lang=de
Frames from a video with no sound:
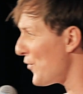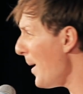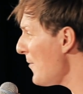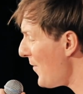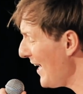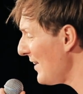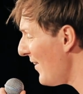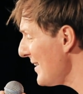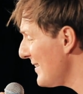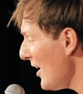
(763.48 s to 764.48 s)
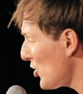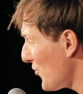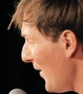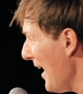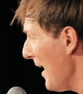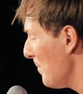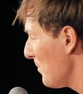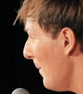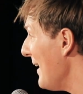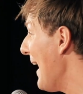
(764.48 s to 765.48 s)
für meinen Vater war es sehr schwer.
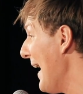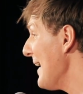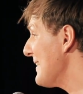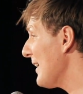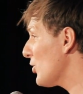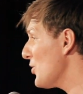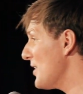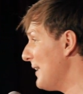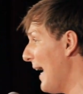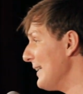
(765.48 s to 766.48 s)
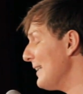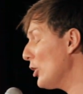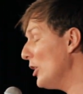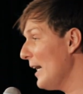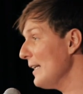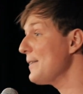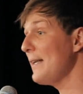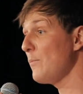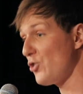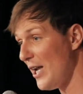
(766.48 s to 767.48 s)
Meine erste große Theaterrolle hatte
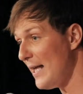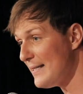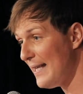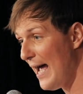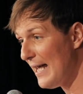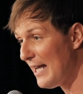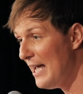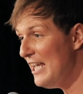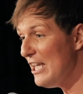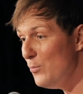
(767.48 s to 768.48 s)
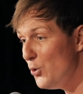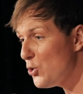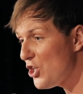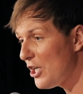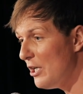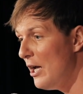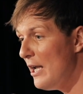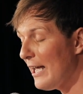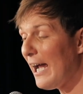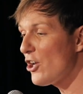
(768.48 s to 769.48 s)
ich in einem Staatstheater im Musical
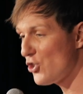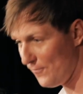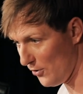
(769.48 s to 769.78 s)
La Cage